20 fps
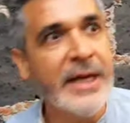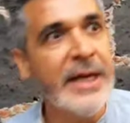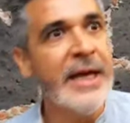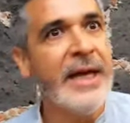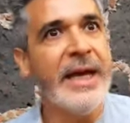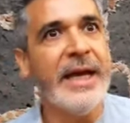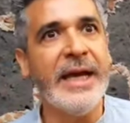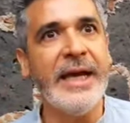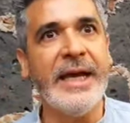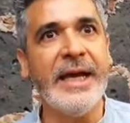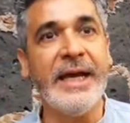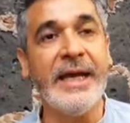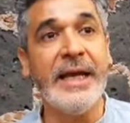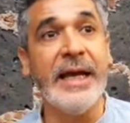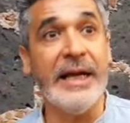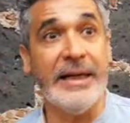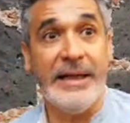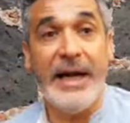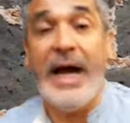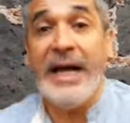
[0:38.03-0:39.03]

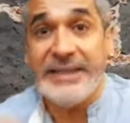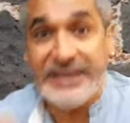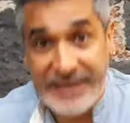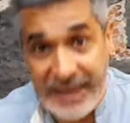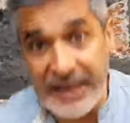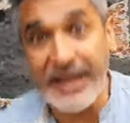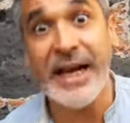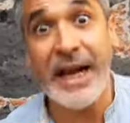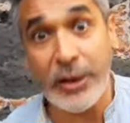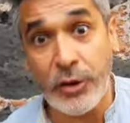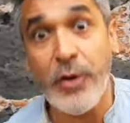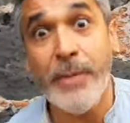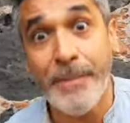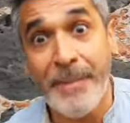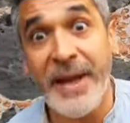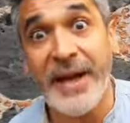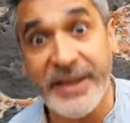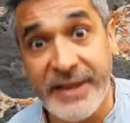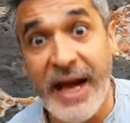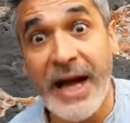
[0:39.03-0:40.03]
Eh, hacerla con
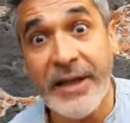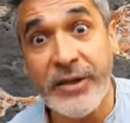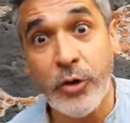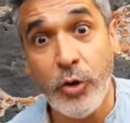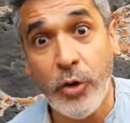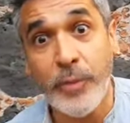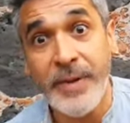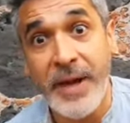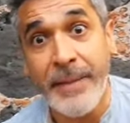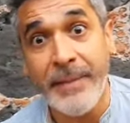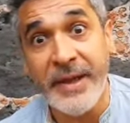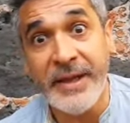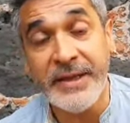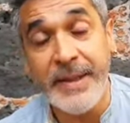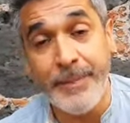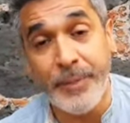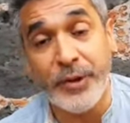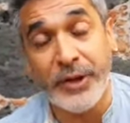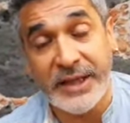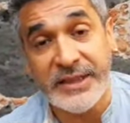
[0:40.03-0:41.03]
verdad, obviamente,
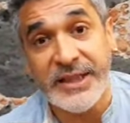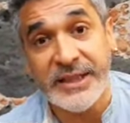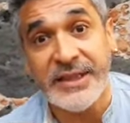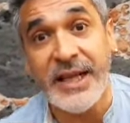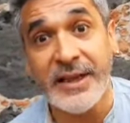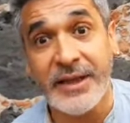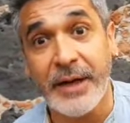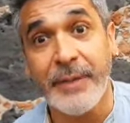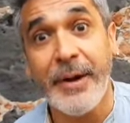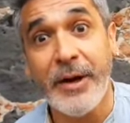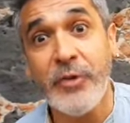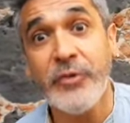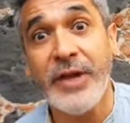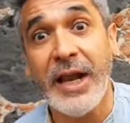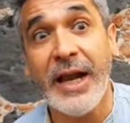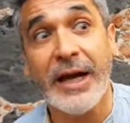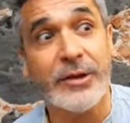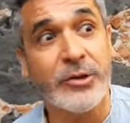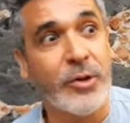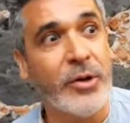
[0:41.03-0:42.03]
porque ese es el trabajo
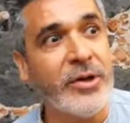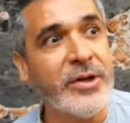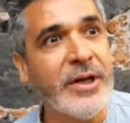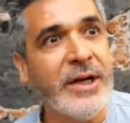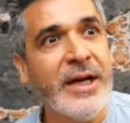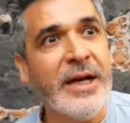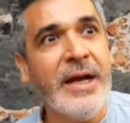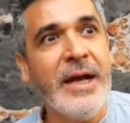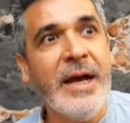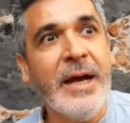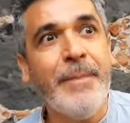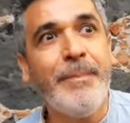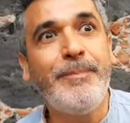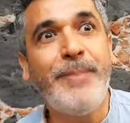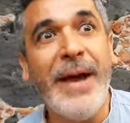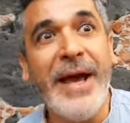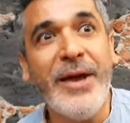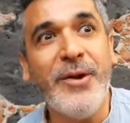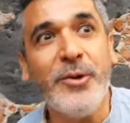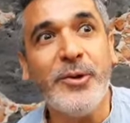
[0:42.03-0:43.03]
del actor,
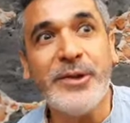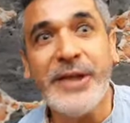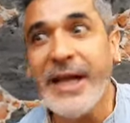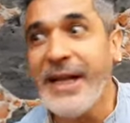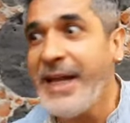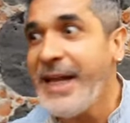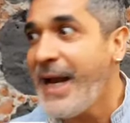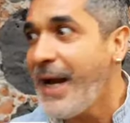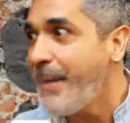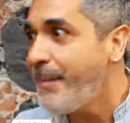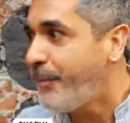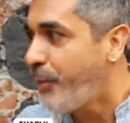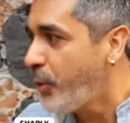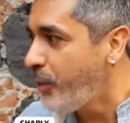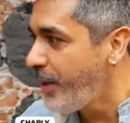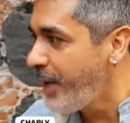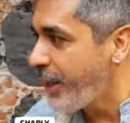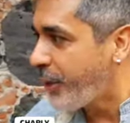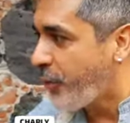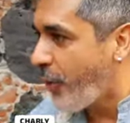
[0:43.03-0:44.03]
pero tener al
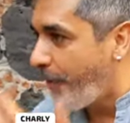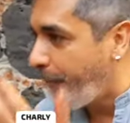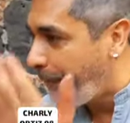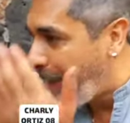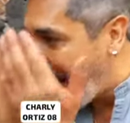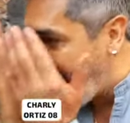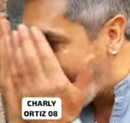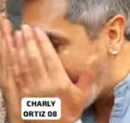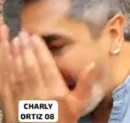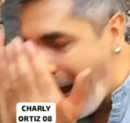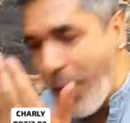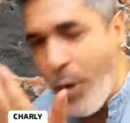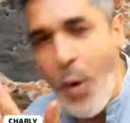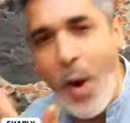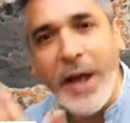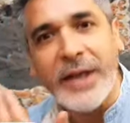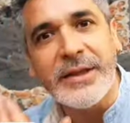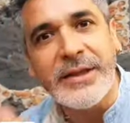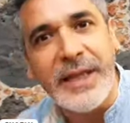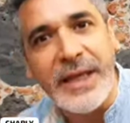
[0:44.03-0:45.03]
público pegado
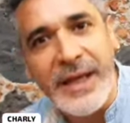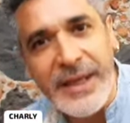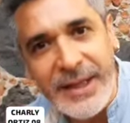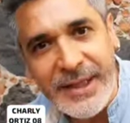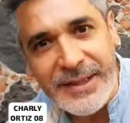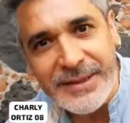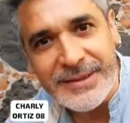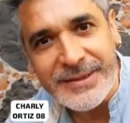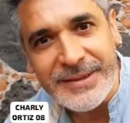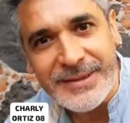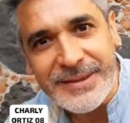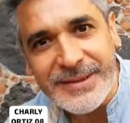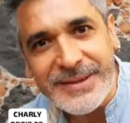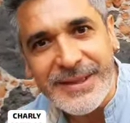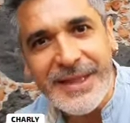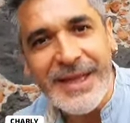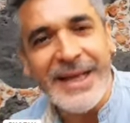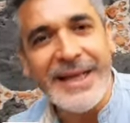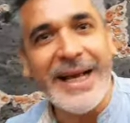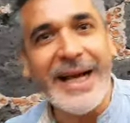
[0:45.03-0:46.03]
a ti,
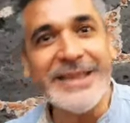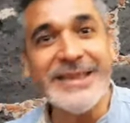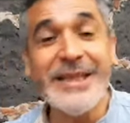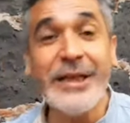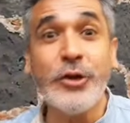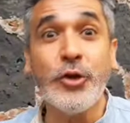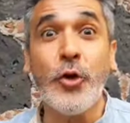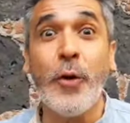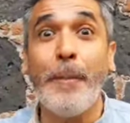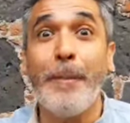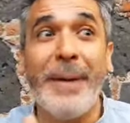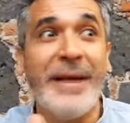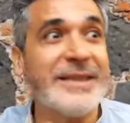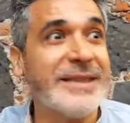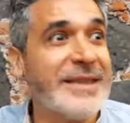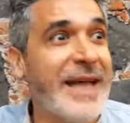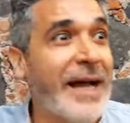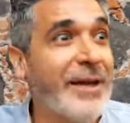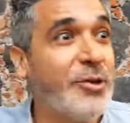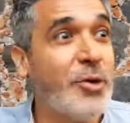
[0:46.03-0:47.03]
casi
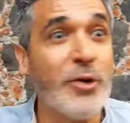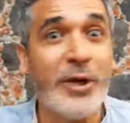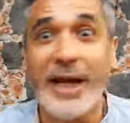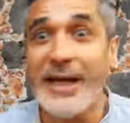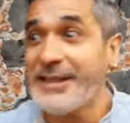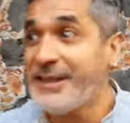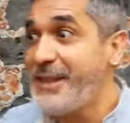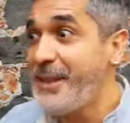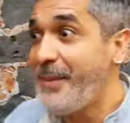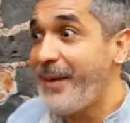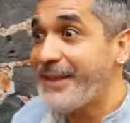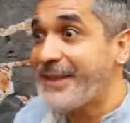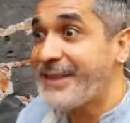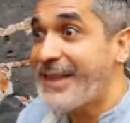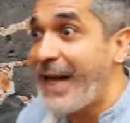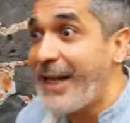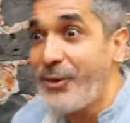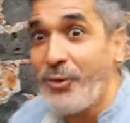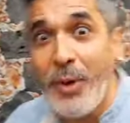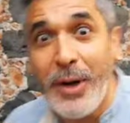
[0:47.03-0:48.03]
tropezando, casi
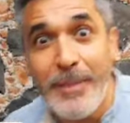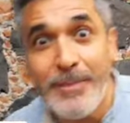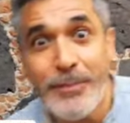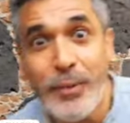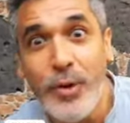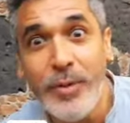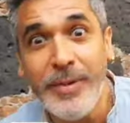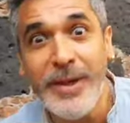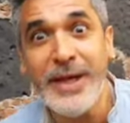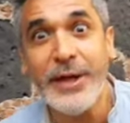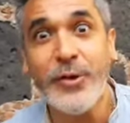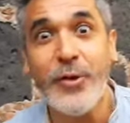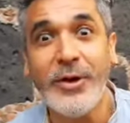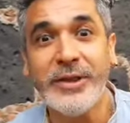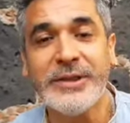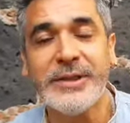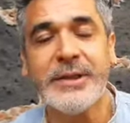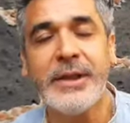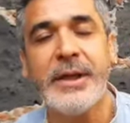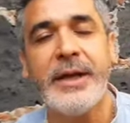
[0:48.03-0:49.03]
besando al público,
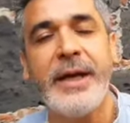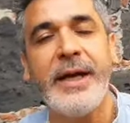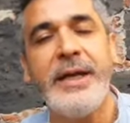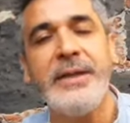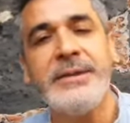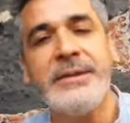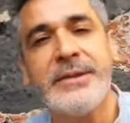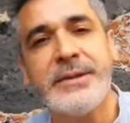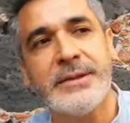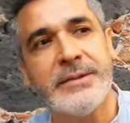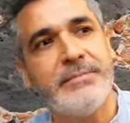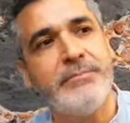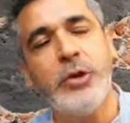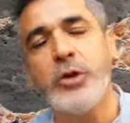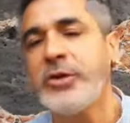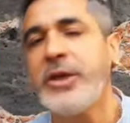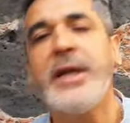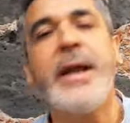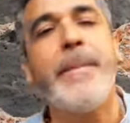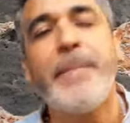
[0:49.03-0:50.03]
este, es, no
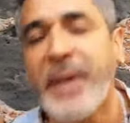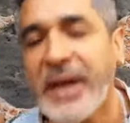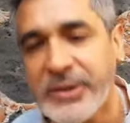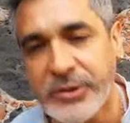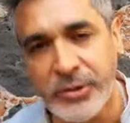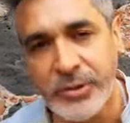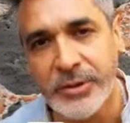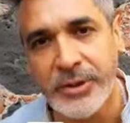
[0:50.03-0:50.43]
tiene precio.